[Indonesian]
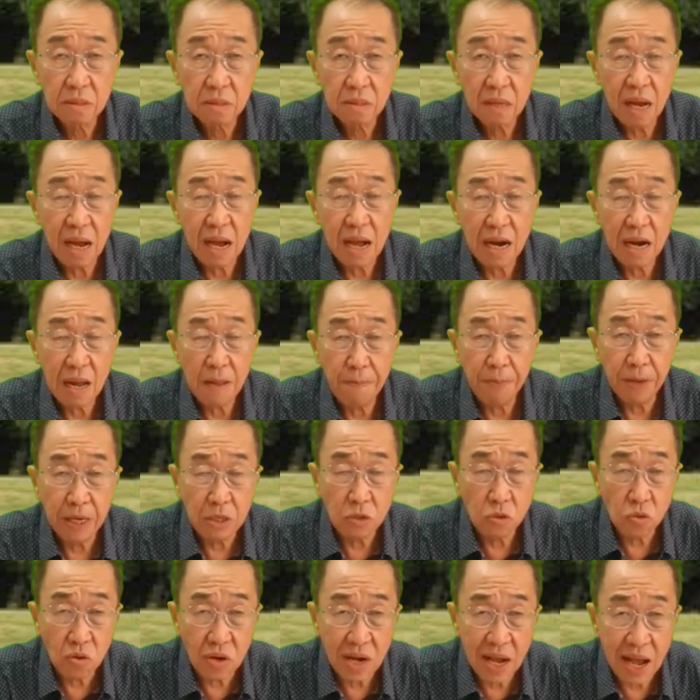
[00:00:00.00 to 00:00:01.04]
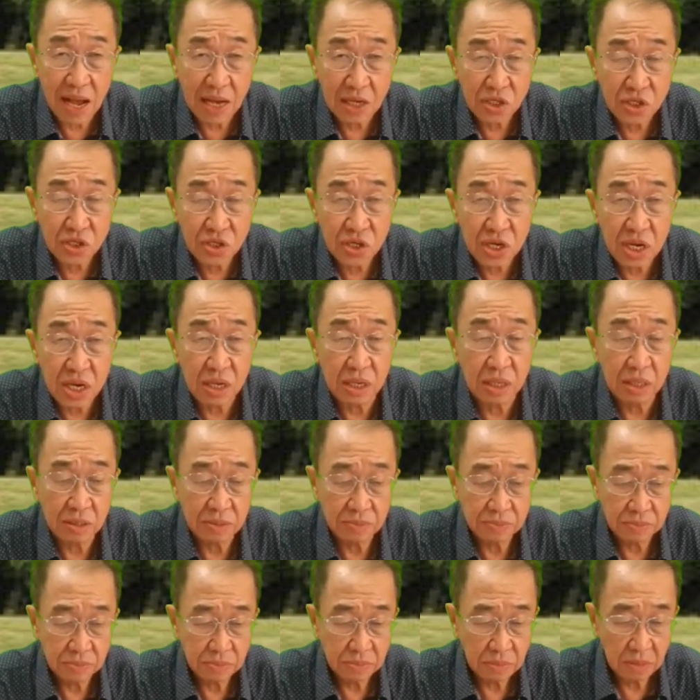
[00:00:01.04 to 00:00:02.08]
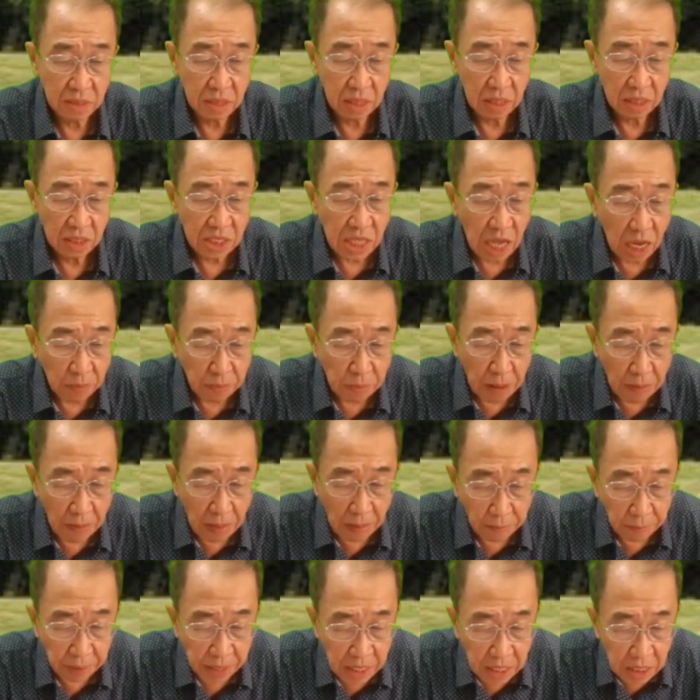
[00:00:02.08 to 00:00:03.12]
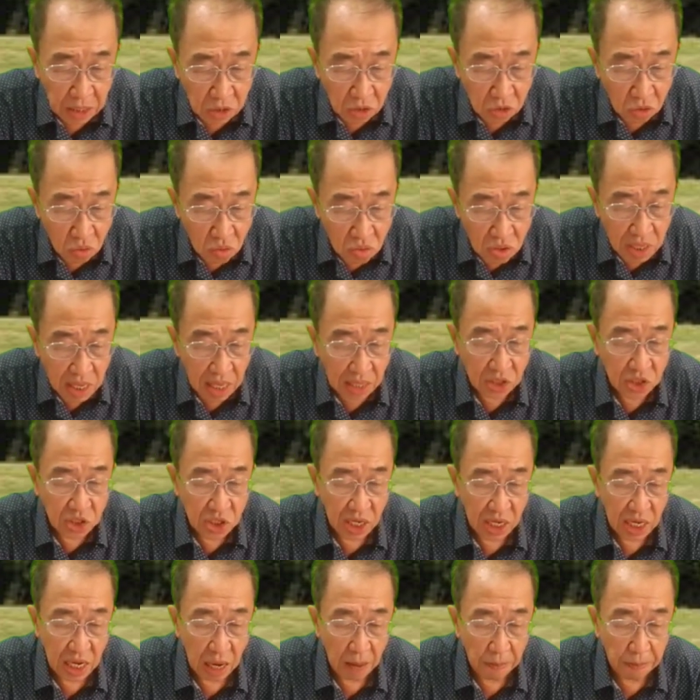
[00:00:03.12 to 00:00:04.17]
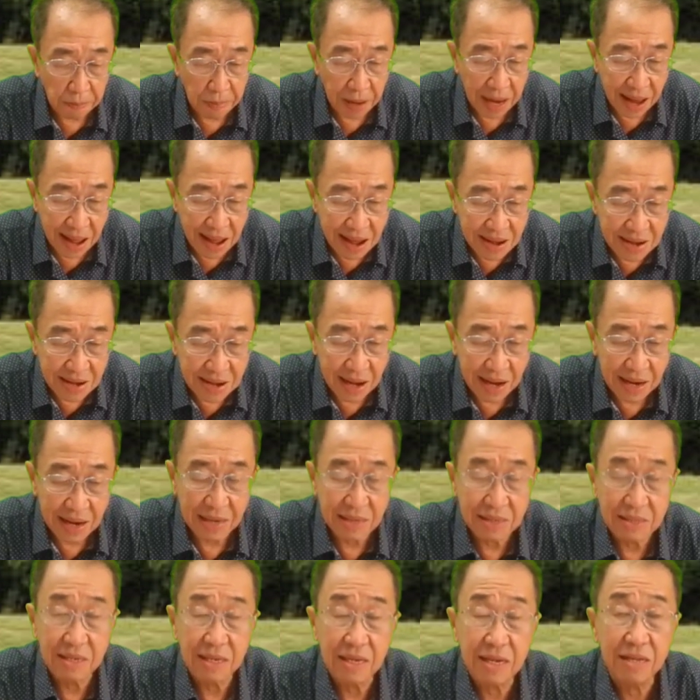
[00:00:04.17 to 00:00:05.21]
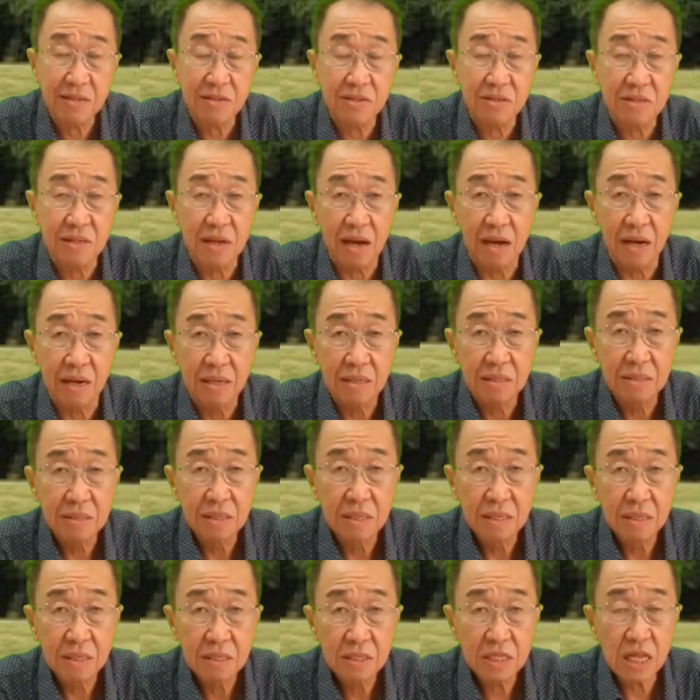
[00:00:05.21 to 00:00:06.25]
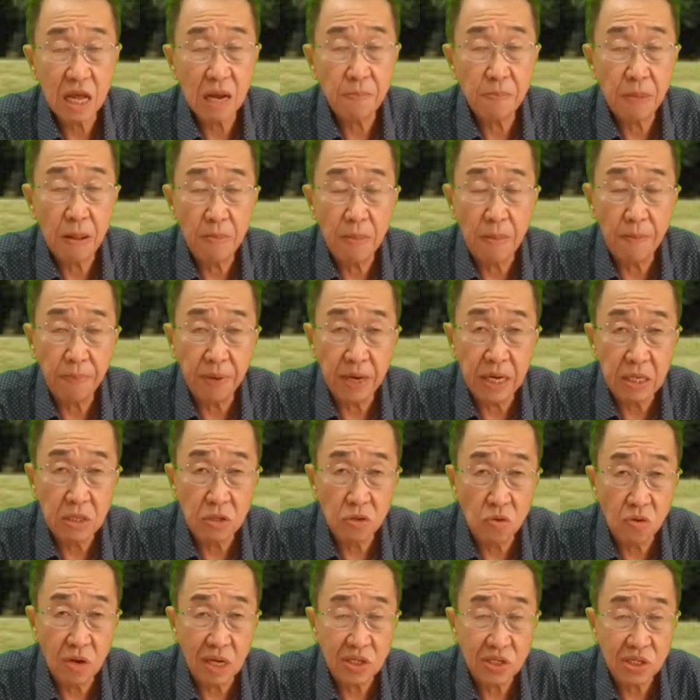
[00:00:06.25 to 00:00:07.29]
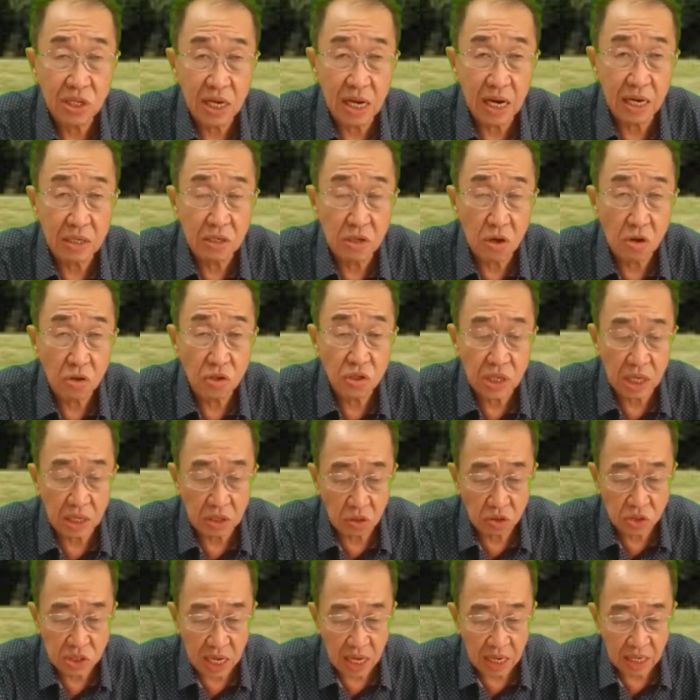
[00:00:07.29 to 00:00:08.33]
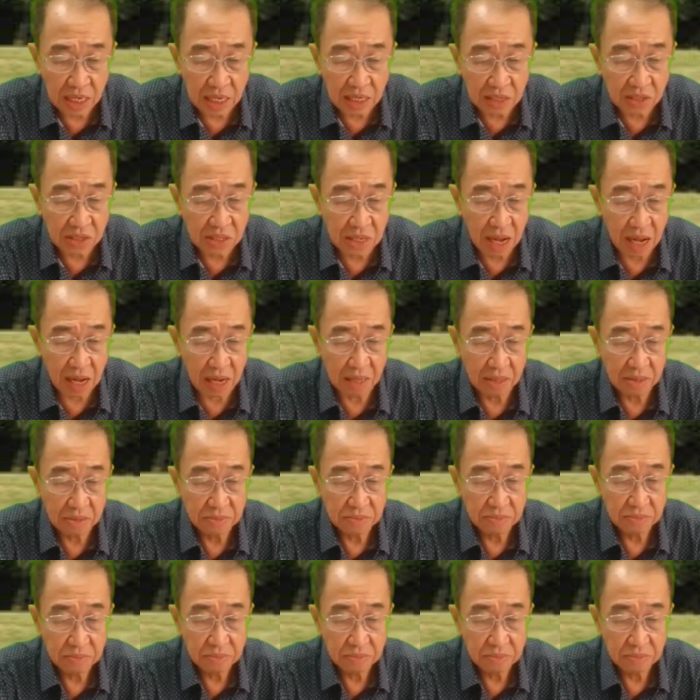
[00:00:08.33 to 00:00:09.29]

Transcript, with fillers: Allah begitu kasih tanpa memperhitungkan segala pelanggaran kita, tanpa memperhitungkan segala dosa-dosa kita.